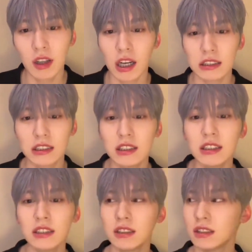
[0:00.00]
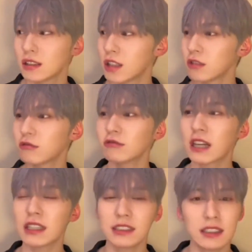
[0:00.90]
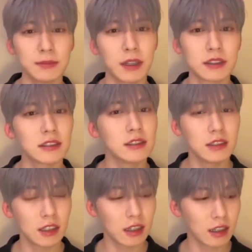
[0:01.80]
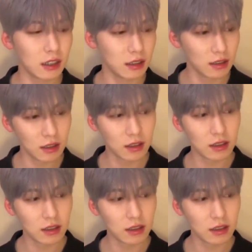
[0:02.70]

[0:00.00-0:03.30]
맨날 같이 살고 같이 방 쓰니까